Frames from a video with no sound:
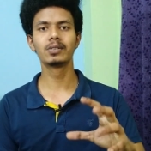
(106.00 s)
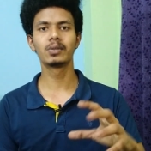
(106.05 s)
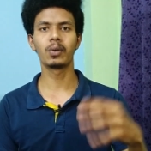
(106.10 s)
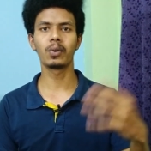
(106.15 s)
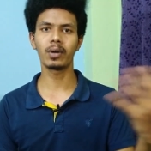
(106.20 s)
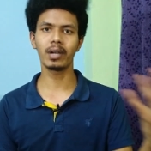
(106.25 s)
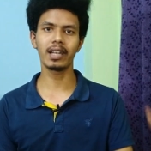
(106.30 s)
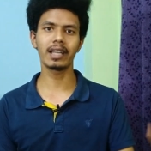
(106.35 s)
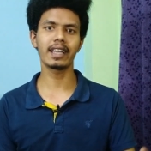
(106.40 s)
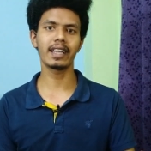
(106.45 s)
ஸோ
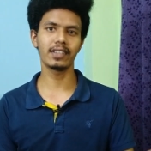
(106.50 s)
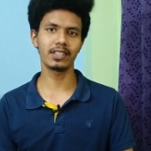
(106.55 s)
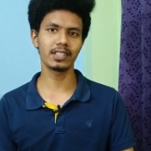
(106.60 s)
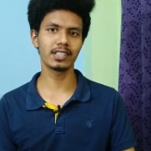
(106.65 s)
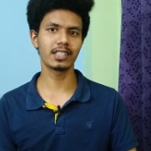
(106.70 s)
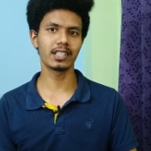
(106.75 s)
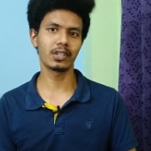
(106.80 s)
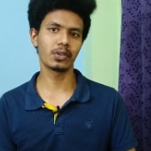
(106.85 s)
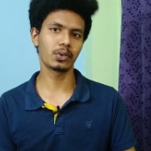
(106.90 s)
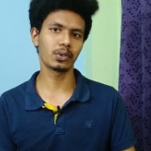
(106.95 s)
உங்களுக்கே
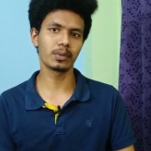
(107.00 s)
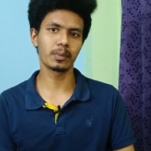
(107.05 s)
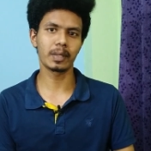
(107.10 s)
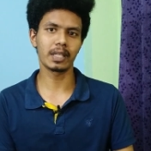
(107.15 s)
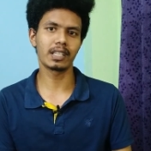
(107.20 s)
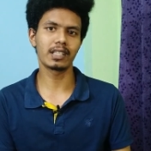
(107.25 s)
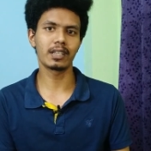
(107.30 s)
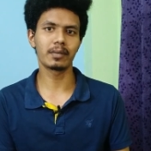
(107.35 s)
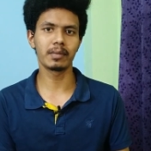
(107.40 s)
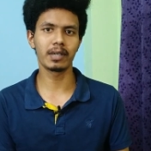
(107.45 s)
அது தெரியும் கொஞ்சம்
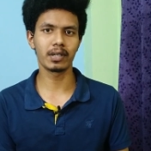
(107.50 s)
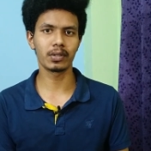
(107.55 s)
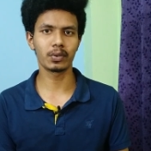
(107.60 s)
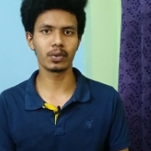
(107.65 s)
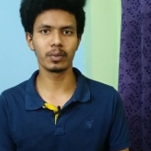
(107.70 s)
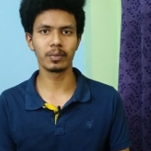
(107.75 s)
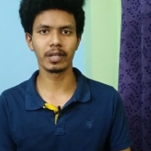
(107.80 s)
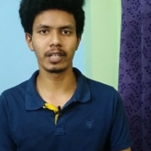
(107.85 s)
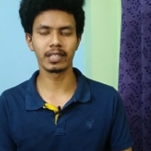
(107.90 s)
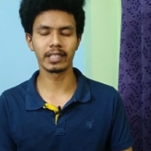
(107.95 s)
பதட்டமா
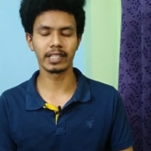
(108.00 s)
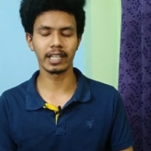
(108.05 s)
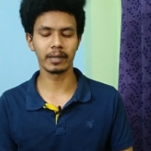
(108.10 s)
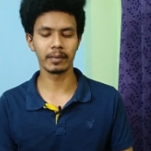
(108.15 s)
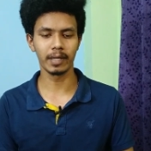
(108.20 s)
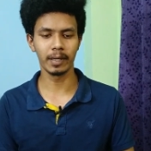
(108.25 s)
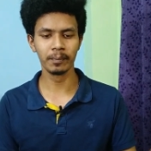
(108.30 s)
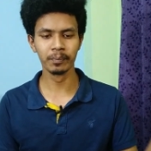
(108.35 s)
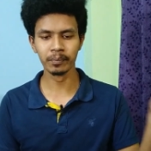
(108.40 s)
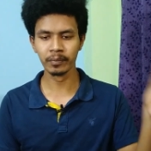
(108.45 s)
இருக்கும் அப்படி அந்த
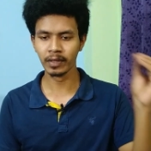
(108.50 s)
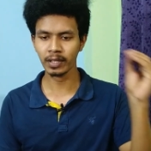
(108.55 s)
டைம்ல